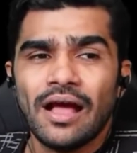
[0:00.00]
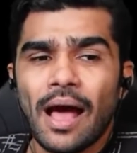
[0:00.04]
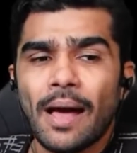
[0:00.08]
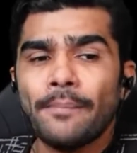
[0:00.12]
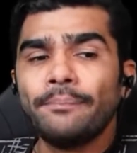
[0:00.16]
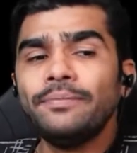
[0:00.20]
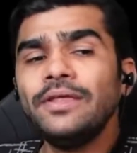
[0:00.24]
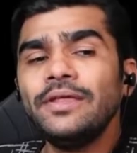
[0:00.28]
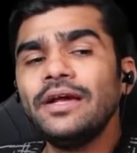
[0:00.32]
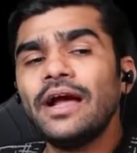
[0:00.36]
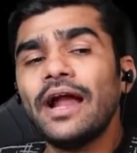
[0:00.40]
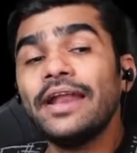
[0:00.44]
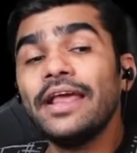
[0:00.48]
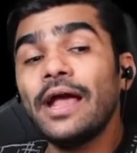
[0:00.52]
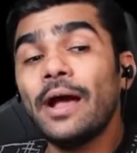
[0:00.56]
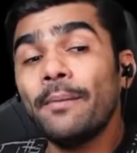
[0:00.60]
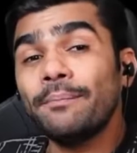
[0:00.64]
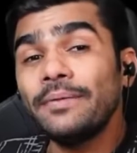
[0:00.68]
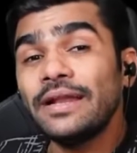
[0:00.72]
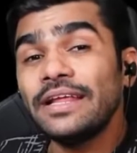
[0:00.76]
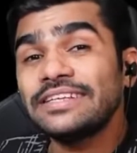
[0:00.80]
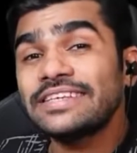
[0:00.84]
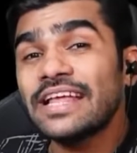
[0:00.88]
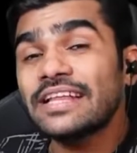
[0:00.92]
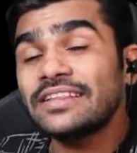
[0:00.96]
अपनी गाड़ी
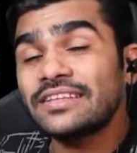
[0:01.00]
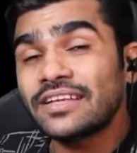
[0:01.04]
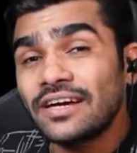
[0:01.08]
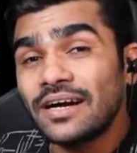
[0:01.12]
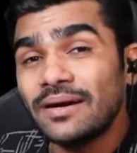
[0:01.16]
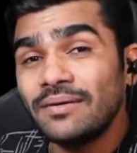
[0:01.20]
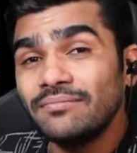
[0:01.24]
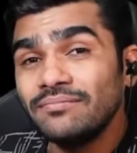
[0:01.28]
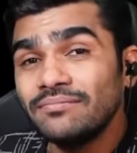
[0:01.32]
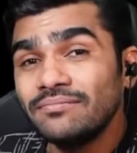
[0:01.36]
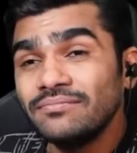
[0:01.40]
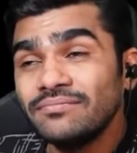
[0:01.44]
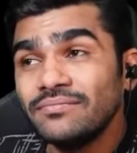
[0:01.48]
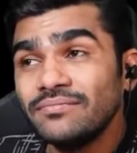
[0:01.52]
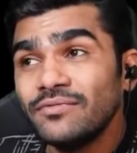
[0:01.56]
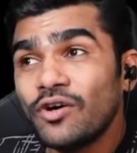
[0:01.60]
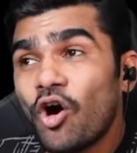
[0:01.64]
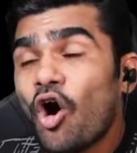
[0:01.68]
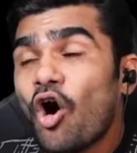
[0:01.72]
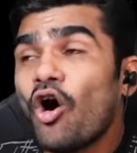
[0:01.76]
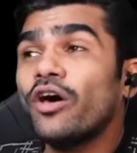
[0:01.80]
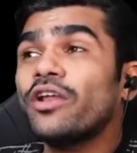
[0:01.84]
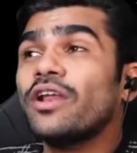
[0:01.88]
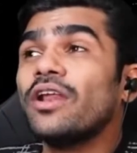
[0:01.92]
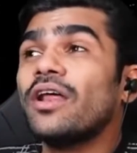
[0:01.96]
अपने साथ कम
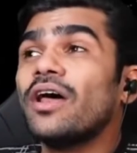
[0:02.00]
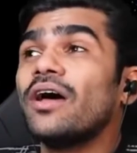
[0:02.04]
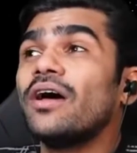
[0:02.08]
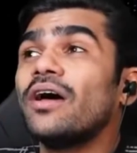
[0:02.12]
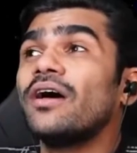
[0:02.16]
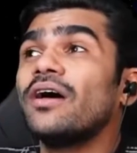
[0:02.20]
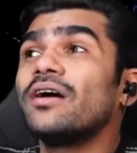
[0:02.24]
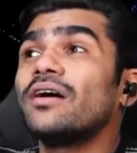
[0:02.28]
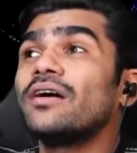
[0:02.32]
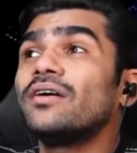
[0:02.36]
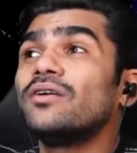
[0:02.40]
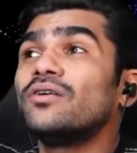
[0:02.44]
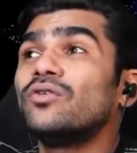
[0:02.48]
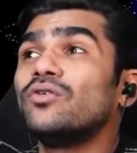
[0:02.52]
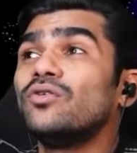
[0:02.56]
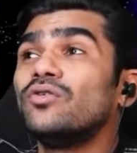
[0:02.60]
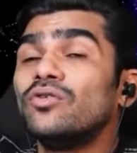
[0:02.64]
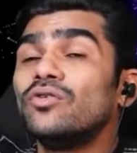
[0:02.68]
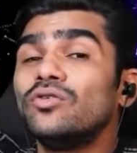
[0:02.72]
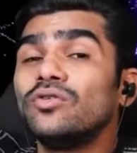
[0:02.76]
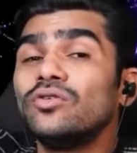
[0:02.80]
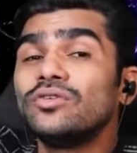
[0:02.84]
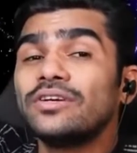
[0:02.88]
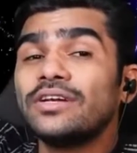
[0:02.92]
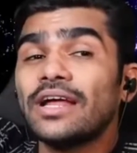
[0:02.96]
और
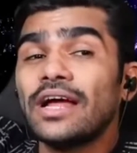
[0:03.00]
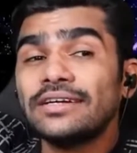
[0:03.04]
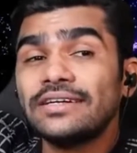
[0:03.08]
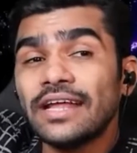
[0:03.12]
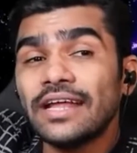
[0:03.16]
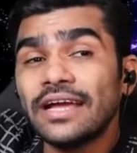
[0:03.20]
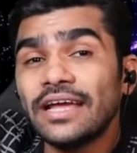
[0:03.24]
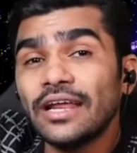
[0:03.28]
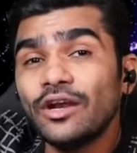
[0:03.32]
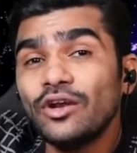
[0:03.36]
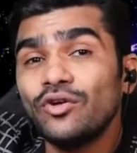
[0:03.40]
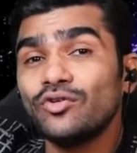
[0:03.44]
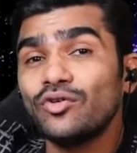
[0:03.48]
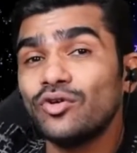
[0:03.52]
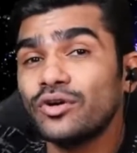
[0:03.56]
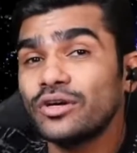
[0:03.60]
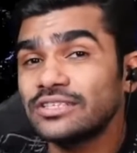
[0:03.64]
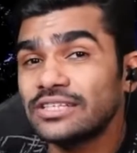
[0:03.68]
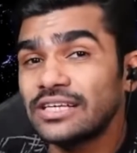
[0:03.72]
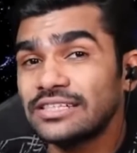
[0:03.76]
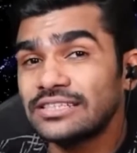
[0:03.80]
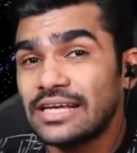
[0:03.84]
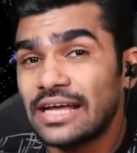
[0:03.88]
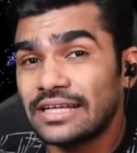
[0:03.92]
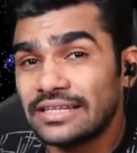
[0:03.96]
टाटा के लोगों के
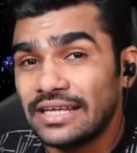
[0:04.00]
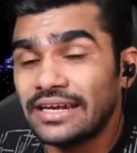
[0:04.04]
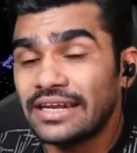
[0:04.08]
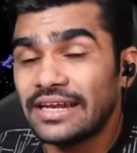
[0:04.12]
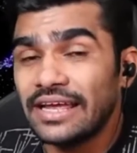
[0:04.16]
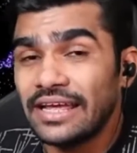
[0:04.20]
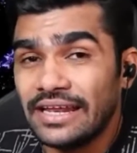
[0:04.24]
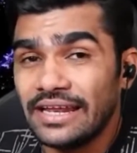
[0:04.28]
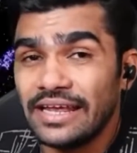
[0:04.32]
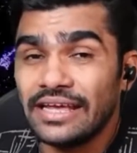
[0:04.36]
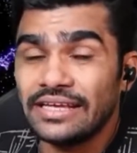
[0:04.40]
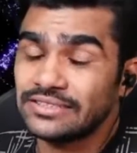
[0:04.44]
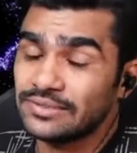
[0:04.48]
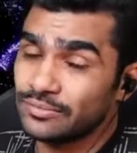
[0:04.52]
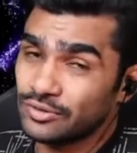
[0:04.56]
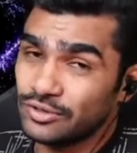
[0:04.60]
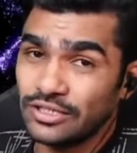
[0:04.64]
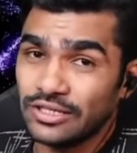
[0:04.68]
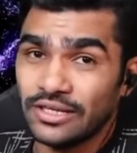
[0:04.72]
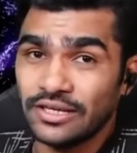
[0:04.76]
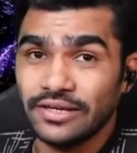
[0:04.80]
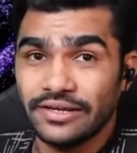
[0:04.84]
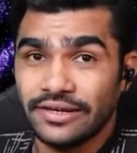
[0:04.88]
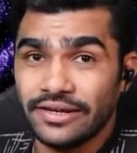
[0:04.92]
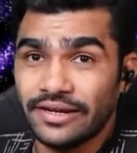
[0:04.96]
साथ ज़्यादा रह रही है ऐसा मुझे
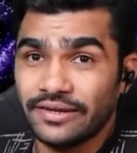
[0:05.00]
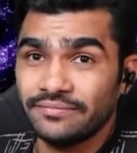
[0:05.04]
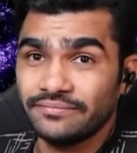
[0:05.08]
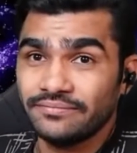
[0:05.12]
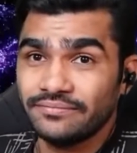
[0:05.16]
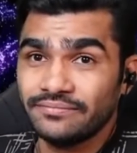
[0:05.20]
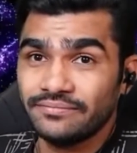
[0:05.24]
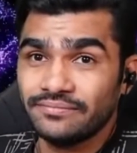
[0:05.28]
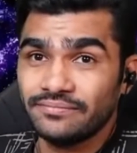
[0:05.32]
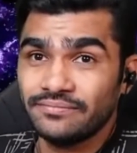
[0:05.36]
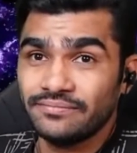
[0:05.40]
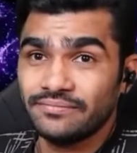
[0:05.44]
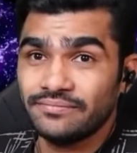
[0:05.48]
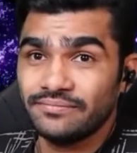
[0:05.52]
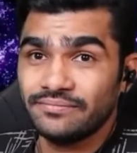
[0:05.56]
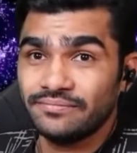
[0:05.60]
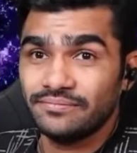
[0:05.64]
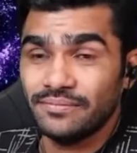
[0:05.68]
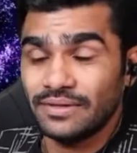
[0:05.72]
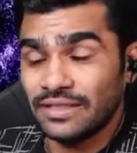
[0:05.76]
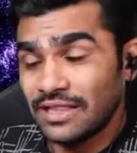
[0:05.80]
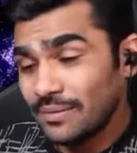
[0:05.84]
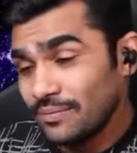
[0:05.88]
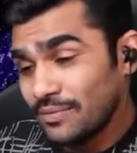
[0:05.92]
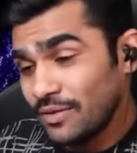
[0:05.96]
लग रहा है
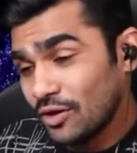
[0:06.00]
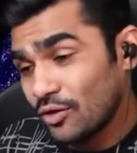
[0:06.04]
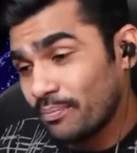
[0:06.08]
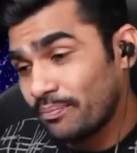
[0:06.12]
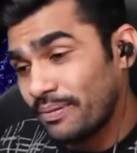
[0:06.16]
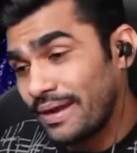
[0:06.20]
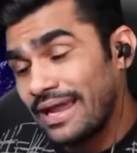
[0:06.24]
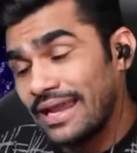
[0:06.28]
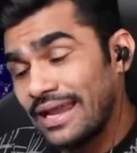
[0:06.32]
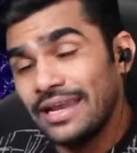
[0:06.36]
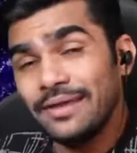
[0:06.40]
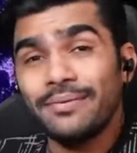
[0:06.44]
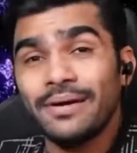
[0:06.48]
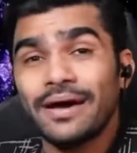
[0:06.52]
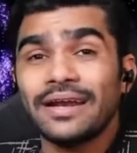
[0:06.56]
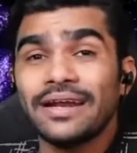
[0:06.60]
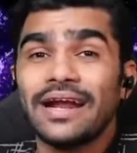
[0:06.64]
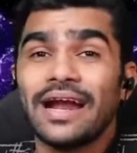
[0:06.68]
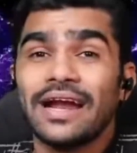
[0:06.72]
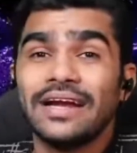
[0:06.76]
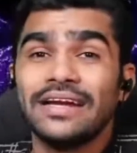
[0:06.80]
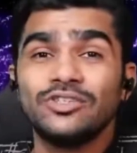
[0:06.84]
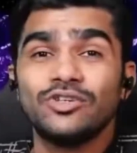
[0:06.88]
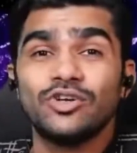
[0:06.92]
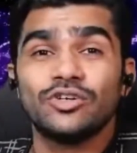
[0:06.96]
मतलब देखो पहली बार
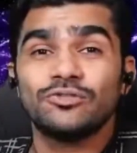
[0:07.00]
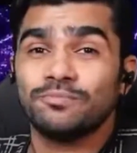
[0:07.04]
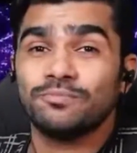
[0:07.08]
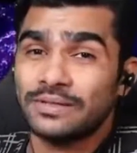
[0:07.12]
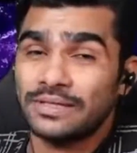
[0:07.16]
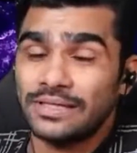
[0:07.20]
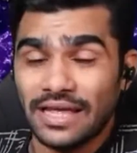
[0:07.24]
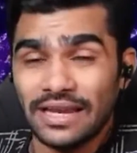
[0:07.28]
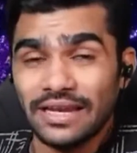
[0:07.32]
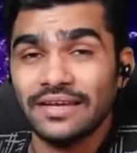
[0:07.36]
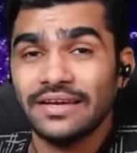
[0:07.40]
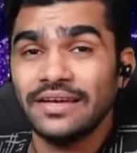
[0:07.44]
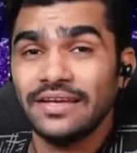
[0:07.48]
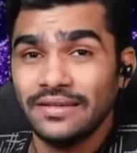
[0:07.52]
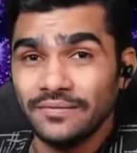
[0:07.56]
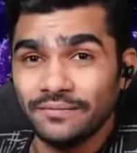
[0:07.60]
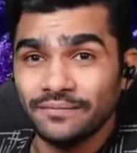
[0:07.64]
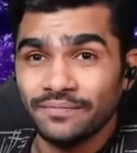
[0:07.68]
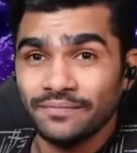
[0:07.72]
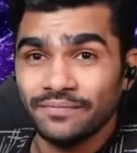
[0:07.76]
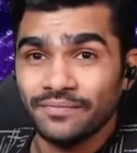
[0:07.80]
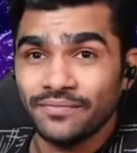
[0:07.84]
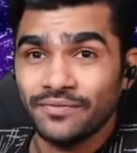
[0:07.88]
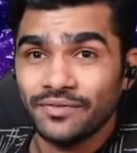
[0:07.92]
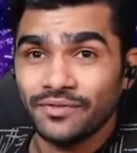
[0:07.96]
गाड़ी जो अस्पताल गई
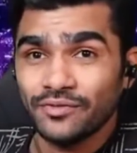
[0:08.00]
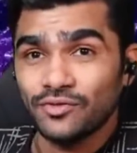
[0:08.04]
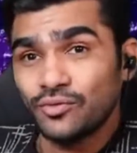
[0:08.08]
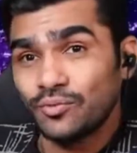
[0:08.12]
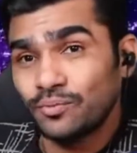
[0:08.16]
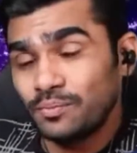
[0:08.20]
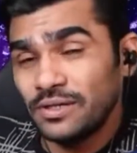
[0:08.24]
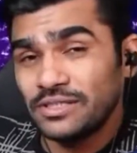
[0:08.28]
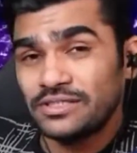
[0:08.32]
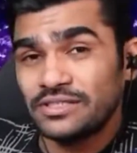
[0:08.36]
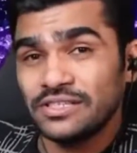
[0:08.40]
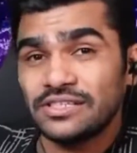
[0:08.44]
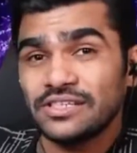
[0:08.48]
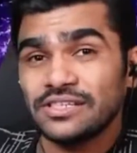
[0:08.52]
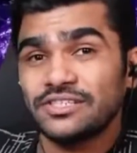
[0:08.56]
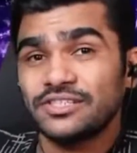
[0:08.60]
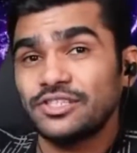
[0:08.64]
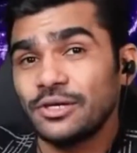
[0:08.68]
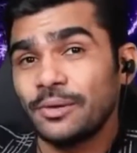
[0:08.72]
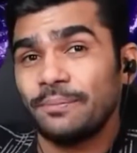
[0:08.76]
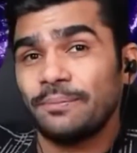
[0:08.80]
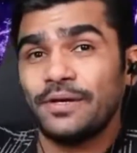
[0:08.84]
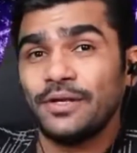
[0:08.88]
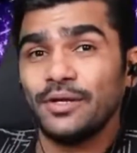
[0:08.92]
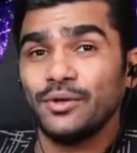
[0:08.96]
जो पीछे से
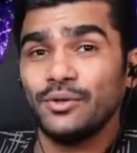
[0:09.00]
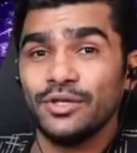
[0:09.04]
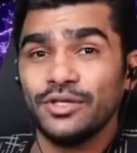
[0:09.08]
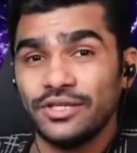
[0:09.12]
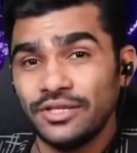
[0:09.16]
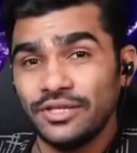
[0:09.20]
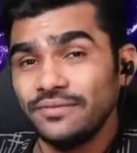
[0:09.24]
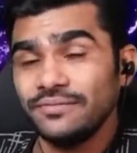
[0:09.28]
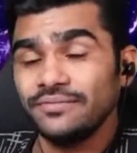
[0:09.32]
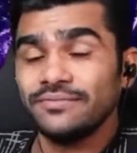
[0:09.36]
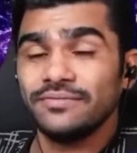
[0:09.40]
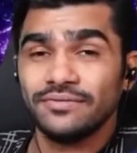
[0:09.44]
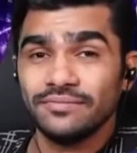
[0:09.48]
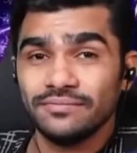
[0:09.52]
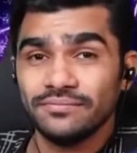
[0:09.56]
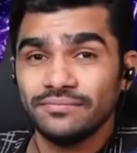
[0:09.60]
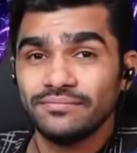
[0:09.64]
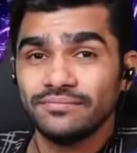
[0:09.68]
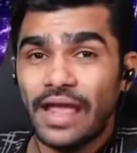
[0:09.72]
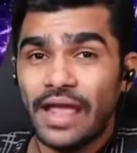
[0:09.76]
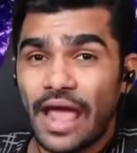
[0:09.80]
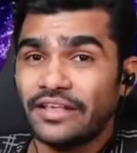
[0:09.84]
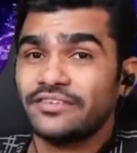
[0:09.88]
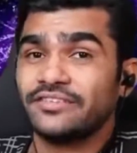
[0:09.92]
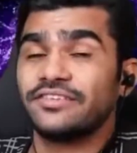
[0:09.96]
चपटी हुई थी
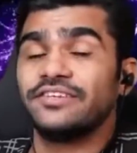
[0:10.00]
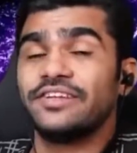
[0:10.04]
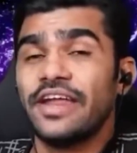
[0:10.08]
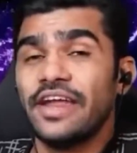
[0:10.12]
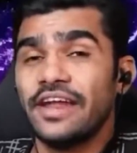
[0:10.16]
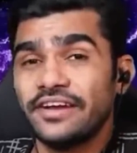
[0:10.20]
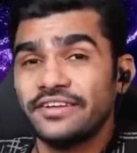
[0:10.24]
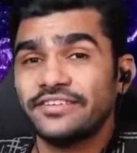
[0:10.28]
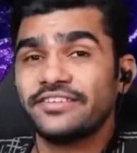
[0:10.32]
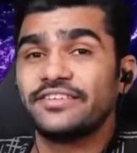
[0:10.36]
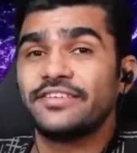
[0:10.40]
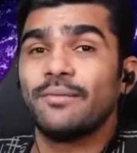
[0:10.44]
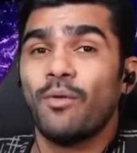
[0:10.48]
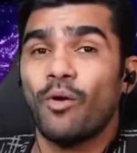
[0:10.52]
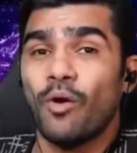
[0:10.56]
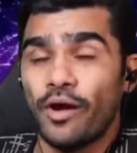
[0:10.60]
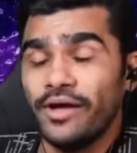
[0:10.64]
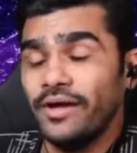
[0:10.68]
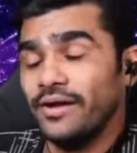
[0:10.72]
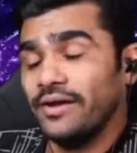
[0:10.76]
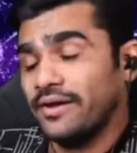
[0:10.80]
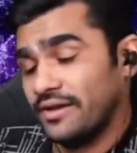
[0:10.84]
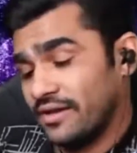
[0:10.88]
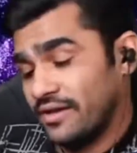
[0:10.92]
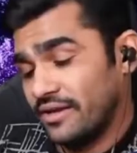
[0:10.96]
एक्सीडेंट्स द बॉय